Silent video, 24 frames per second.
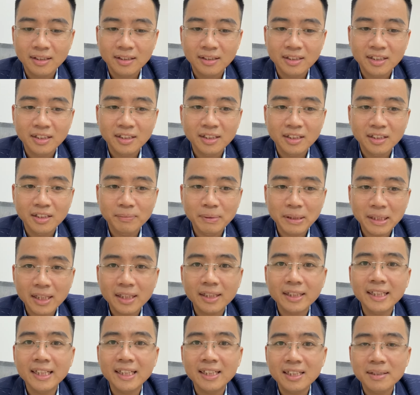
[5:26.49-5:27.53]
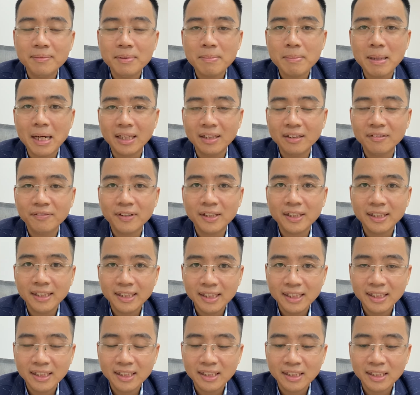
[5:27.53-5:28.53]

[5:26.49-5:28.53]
thì mình cần tiền thì mình bán được phần đi